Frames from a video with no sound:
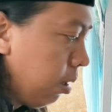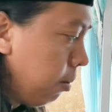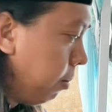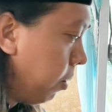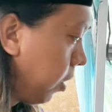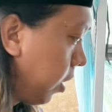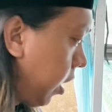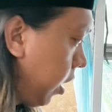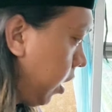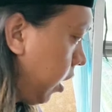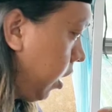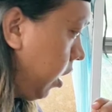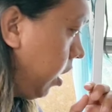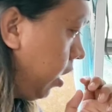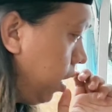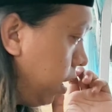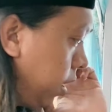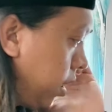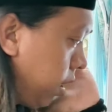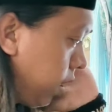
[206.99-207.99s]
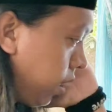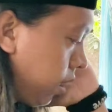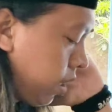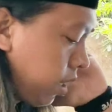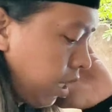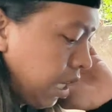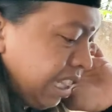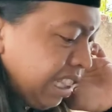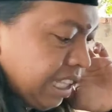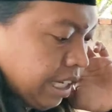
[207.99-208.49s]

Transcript: mungkin ini secara